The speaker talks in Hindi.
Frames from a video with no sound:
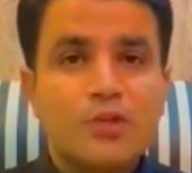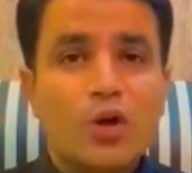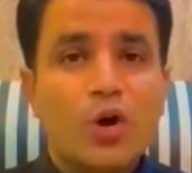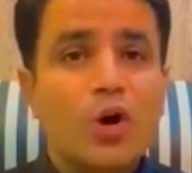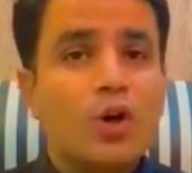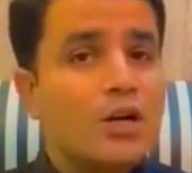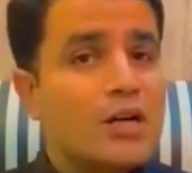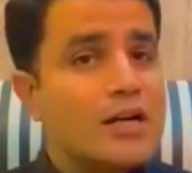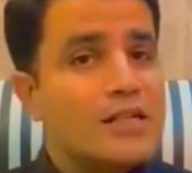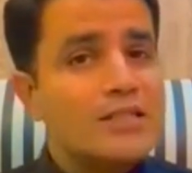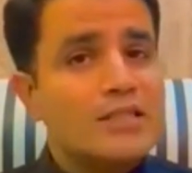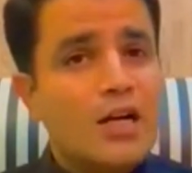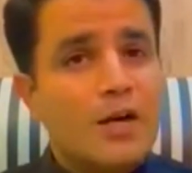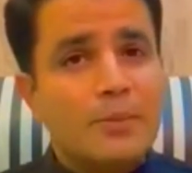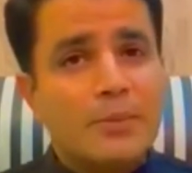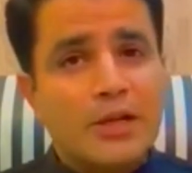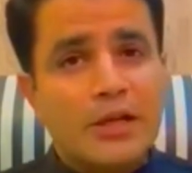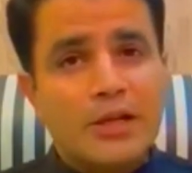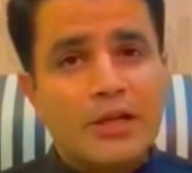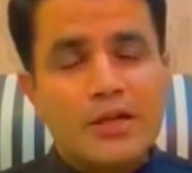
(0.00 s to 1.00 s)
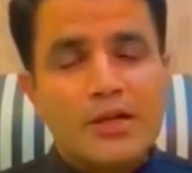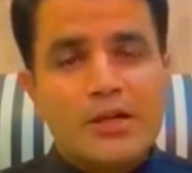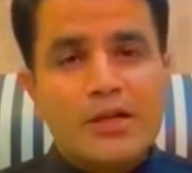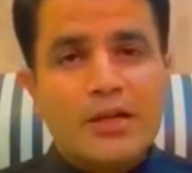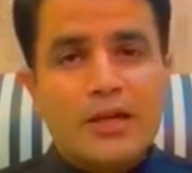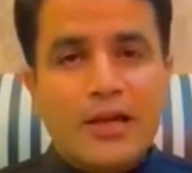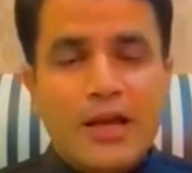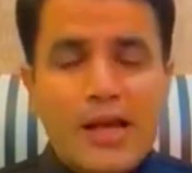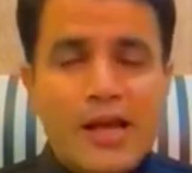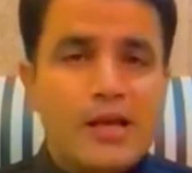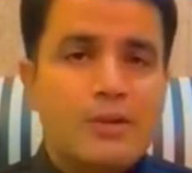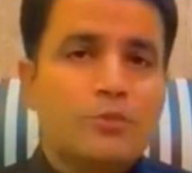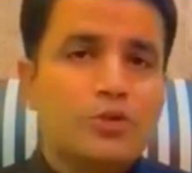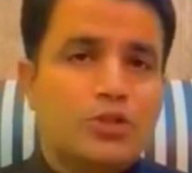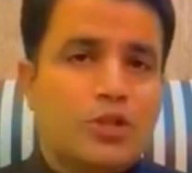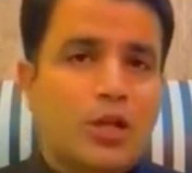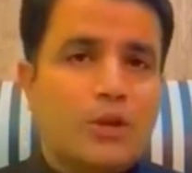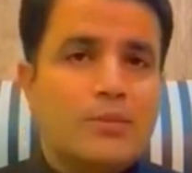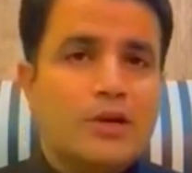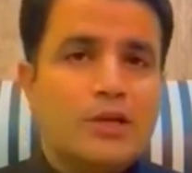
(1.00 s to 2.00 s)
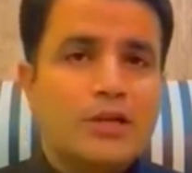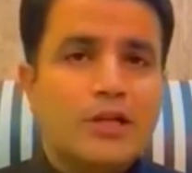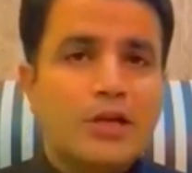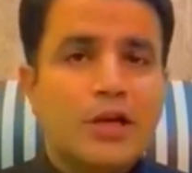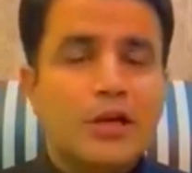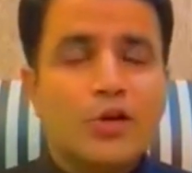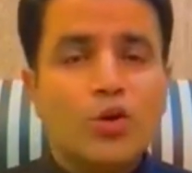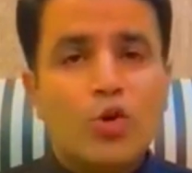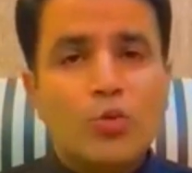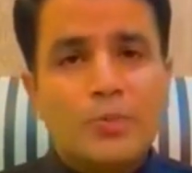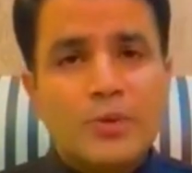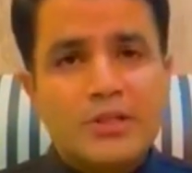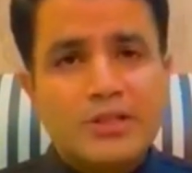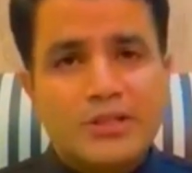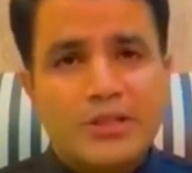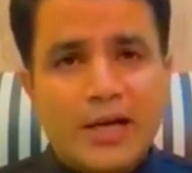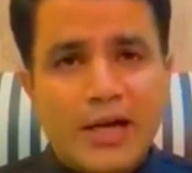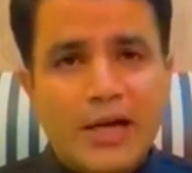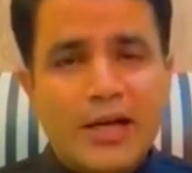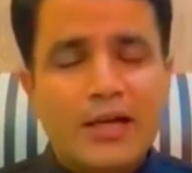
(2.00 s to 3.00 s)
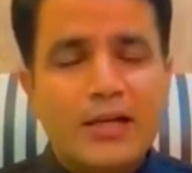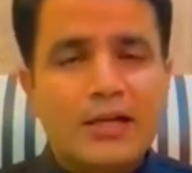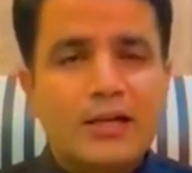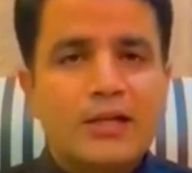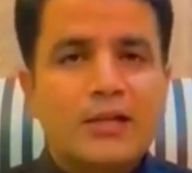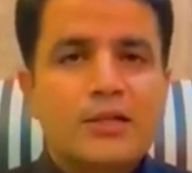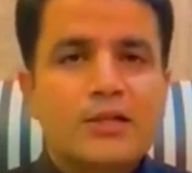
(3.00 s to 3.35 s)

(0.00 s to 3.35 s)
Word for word: और खान साहब ने एक मुतालबा किया कि ओपन ट्रायल